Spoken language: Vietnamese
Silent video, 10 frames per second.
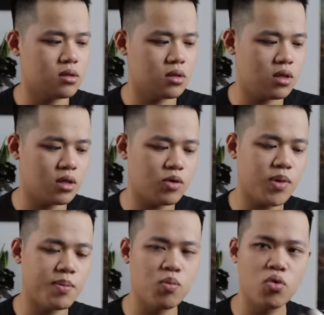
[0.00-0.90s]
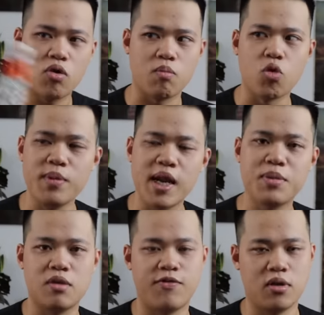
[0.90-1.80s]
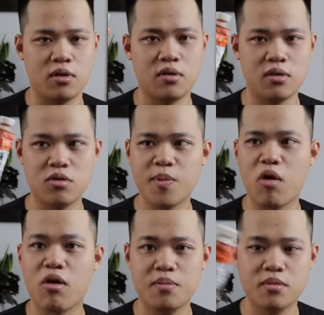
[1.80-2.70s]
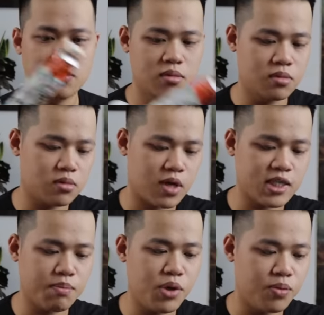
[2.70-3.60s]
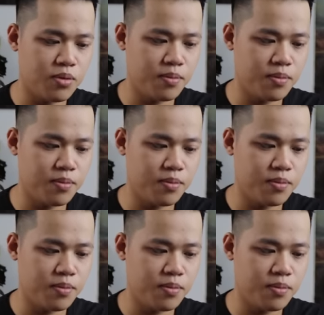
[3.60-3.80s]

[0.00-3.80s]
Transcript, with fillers: hình như là tiếp này mình mua khoảng 45.000 về, tiếp to lắm, 200ml.